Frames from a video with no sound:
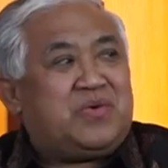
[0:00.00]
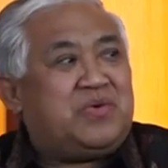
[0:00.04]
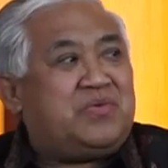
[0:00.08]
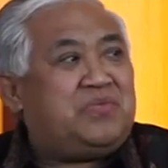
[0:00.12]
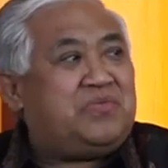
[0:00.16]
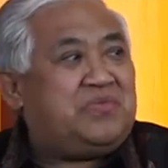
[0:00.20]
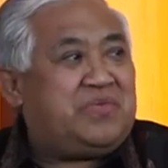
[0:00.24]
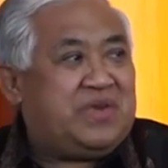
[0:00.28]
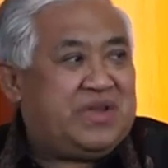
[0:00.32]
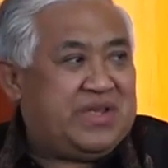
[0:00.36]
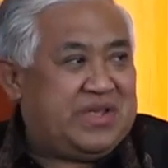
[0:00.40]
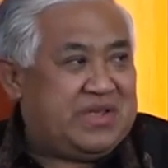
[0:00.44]

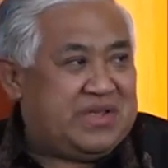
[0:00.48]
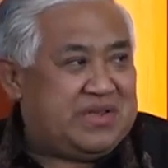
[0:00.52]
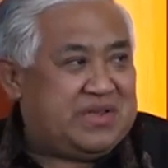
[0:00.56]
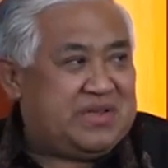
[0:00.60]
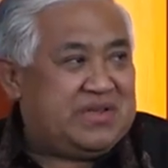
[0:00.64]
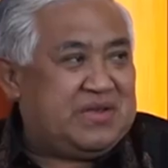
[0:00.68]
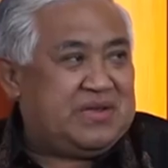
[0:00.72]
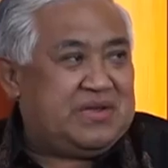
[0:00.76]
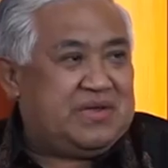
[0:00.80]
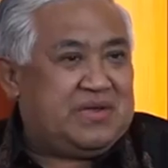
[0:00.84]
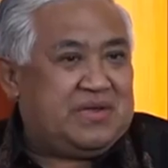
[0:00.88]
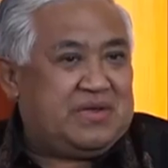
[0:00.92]
konflik,
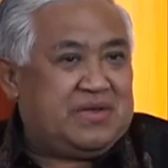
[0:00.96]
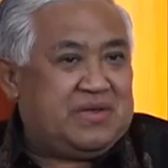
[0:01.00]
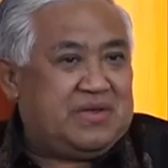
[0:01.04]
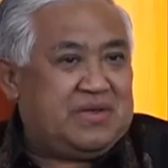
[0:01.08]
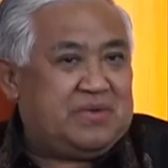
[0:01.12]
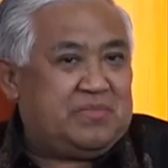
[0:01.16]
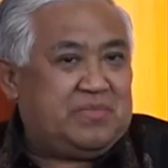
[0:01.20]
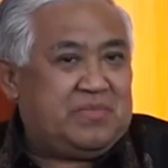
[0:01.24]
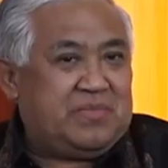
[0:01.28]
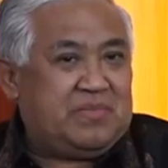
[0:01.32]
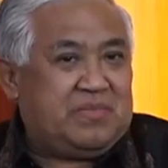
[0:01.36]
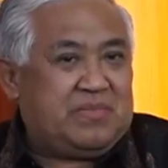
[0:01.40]
ya.
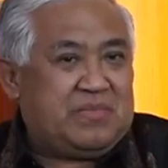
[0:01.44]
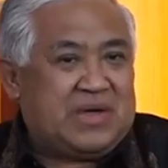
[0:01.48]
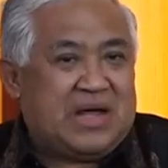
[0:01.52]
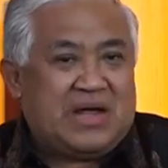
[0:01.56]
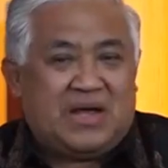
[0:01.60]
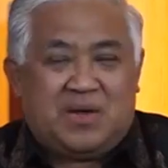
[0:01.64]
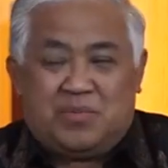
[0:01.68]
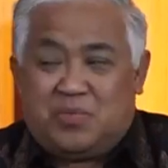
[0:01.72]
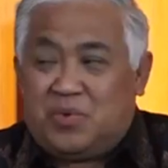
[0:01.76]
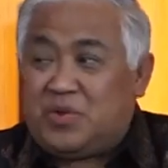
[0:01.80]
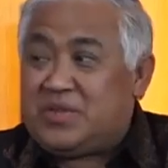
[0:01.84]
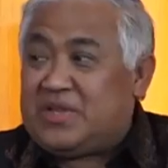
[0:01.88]

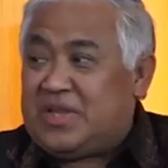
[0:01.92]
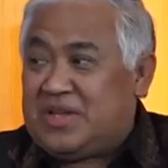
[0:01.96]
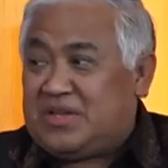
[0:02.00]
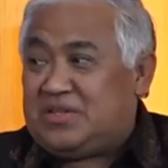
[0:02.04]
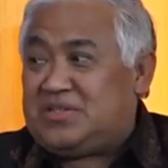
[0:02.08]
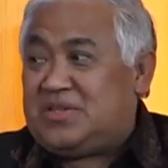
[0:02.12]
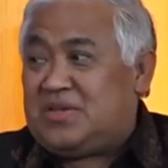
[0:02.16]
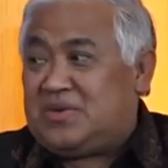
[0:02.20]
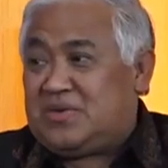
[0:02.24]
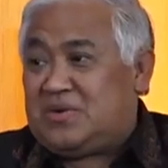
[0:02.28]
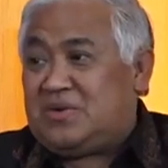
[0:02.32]
ada potensi